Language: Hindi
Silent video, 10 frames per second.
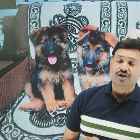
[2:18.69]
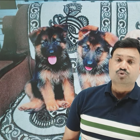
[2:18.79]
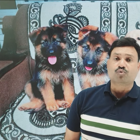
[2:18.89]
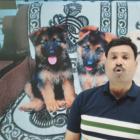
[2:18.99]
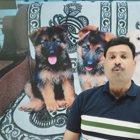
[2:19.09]

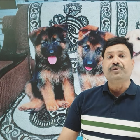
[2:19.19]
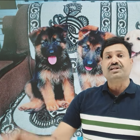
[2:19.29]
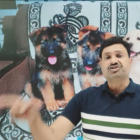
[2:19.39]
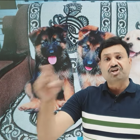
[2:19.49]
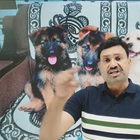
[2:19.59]
तो वो फिर
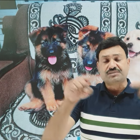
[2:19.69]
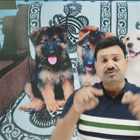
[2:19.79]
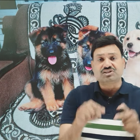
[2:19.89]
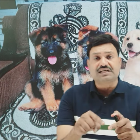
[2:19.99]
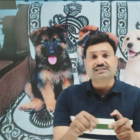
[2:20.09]
स्ट्रेस में
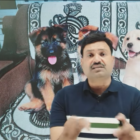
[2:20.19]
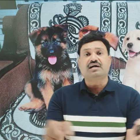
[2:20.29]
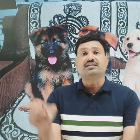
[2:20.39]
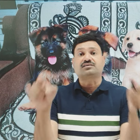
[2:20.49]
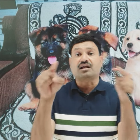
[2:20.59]
चला जाता
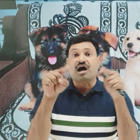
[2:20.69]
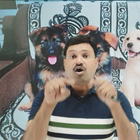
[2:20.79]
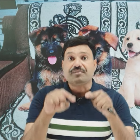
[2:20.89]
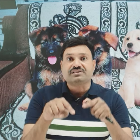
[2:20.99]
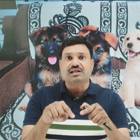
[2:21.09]
है
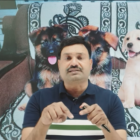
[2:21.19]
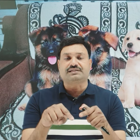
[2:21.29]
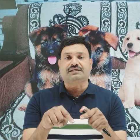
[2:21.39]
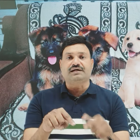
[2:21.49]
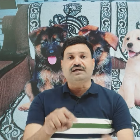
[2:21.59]
तनाव में चला
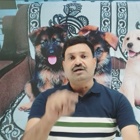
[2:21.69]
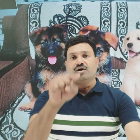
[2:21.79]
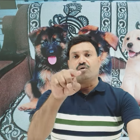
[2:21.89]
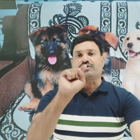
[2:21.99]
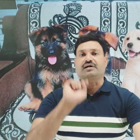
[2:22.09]
जाता है
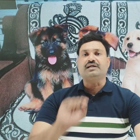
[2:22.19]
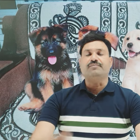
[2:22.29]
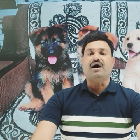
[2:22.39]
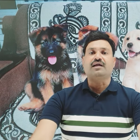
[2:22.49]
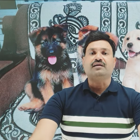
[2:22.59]
और कई
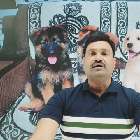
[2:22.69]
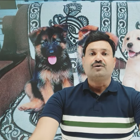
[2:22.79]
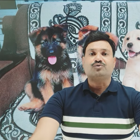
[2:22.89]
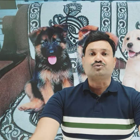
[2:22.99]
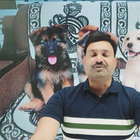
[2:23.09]
बार
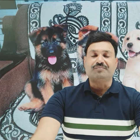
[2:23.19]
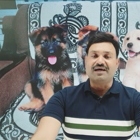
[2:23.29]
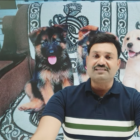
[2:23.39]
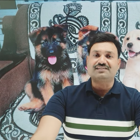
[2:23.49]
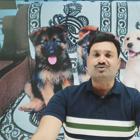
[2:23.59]
उस
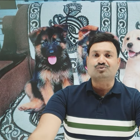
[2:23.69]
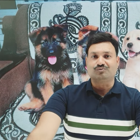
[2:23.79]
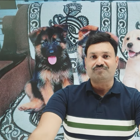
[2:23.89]
बीमारी से तो